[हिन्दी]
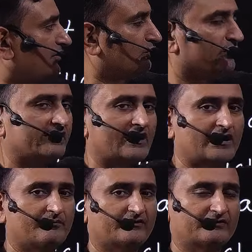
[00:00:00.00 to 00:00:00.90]
टू रियल
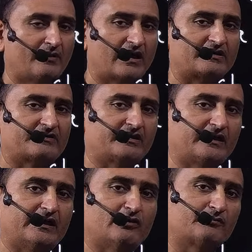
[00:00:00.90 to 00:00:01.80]
नंबर्स मान लीजिए कि
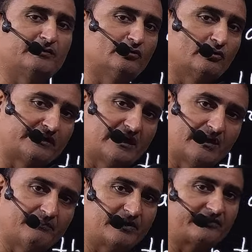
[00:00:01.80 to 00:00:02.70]
ए और बी दो रियल
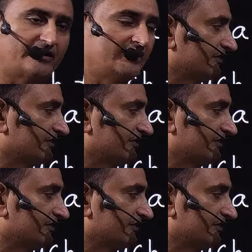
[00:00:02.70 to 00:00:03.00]
नंबर्स है